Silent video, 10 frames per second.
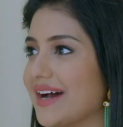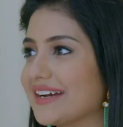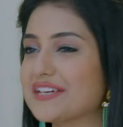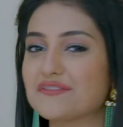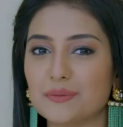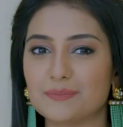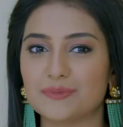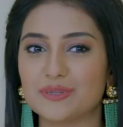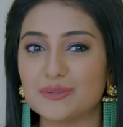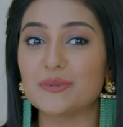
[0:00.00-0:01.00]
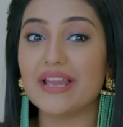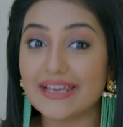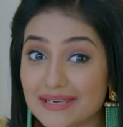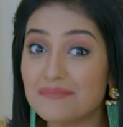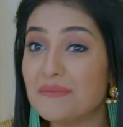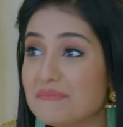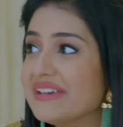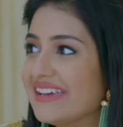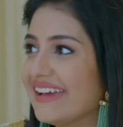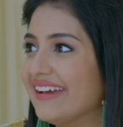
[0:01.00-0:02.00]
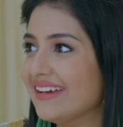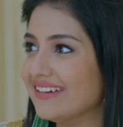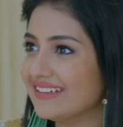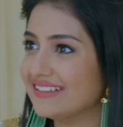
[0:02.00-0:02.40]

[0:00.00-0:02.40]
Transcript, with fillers: لانه هي بتكون ام العريس